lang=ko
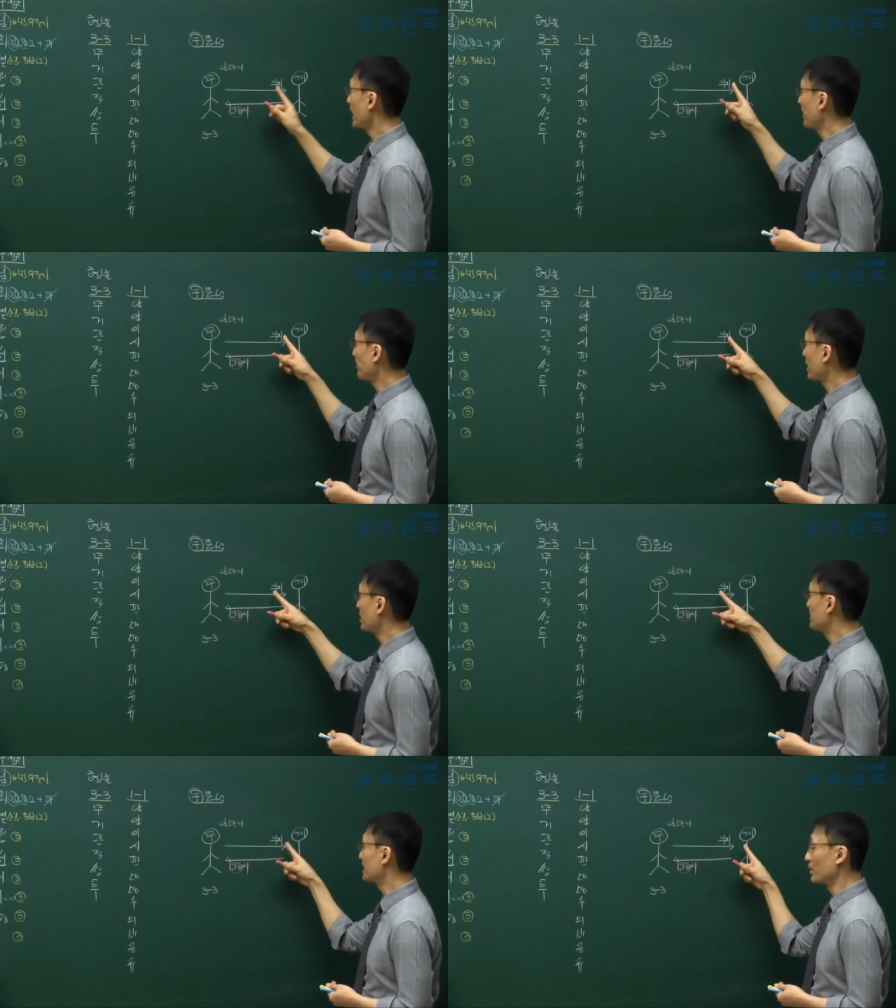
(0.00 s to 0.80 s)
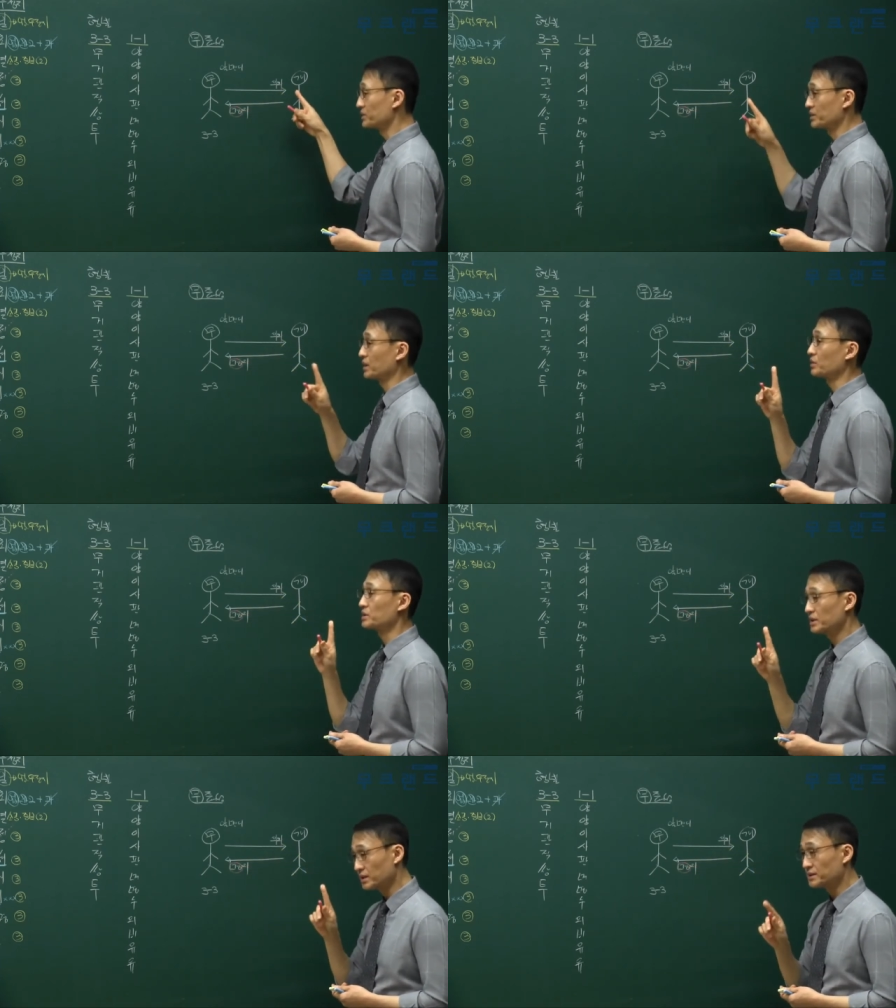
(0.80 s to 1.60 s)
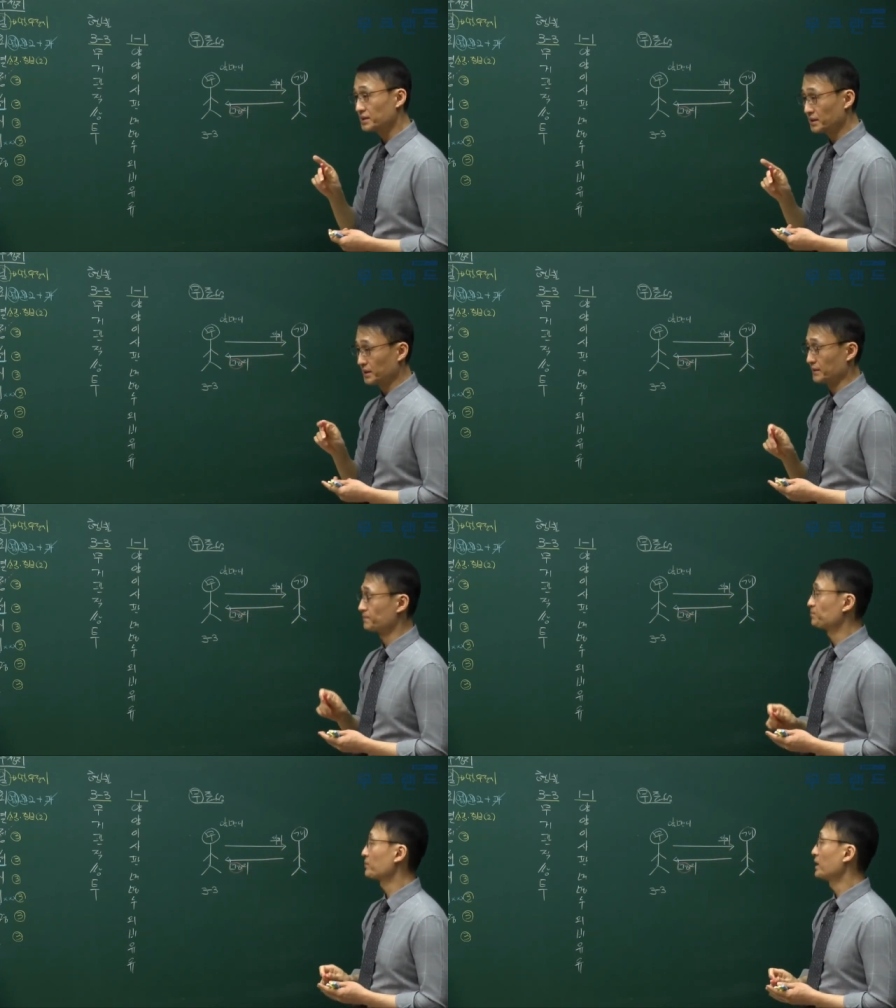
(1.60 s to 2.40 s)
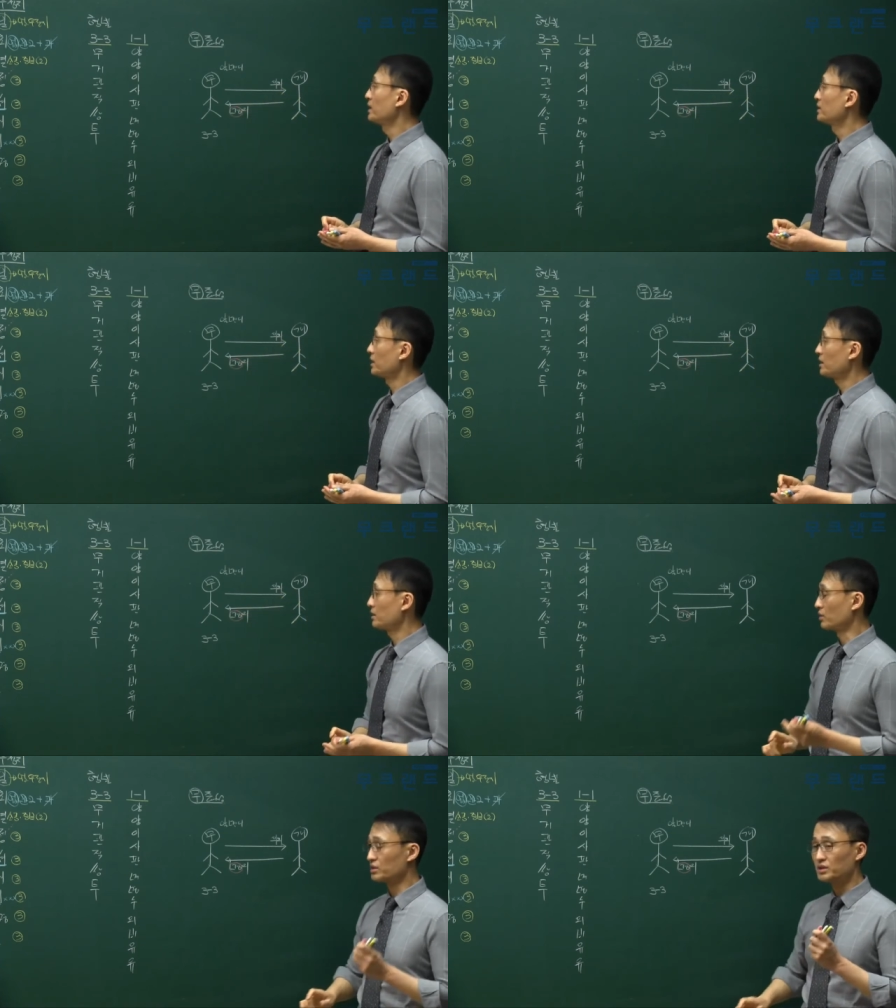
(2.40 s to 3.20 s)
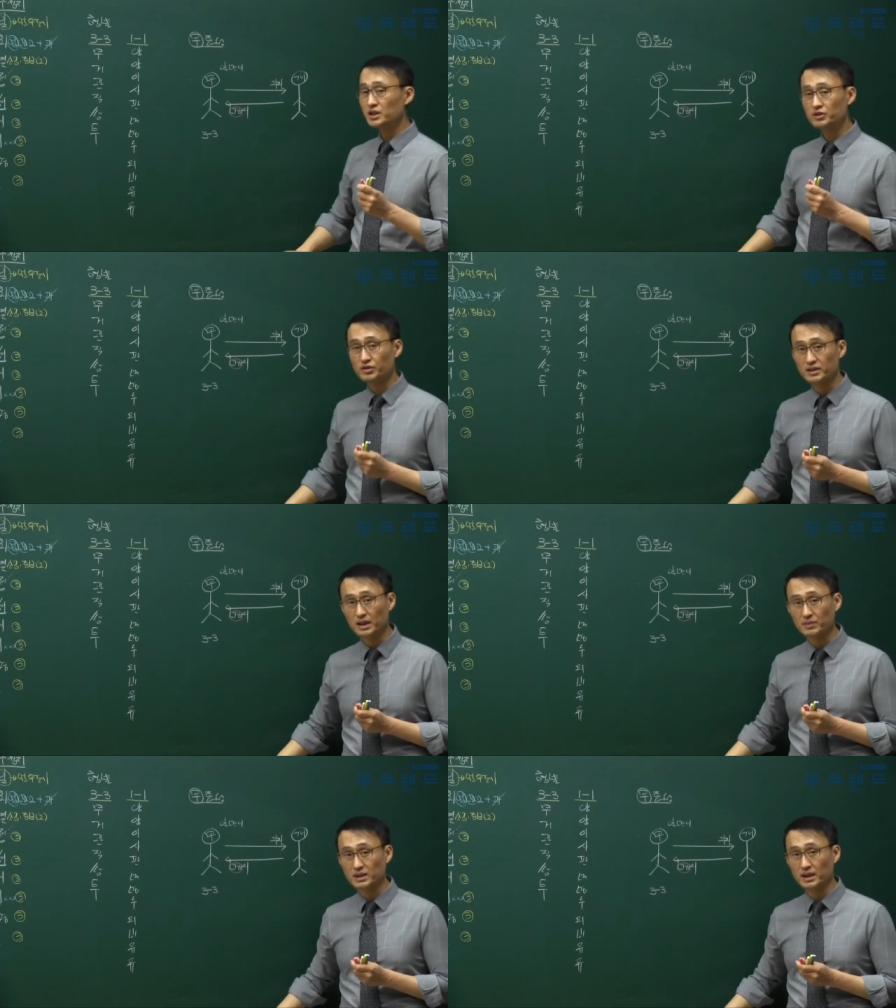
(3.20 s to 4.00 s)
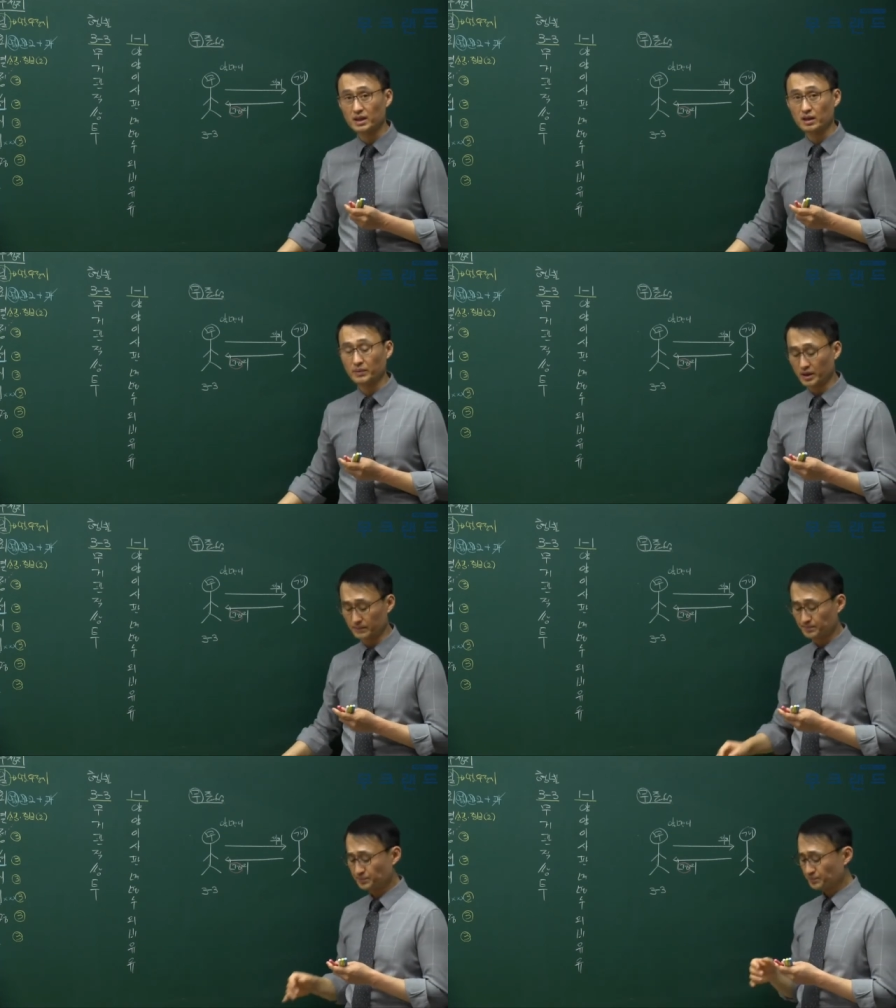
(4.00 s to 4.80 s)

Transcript: 앞에 것만 나왔을 때도 신경 써야 돼요. 근데 이건 어떤 실수를 사람들이 잘하냐면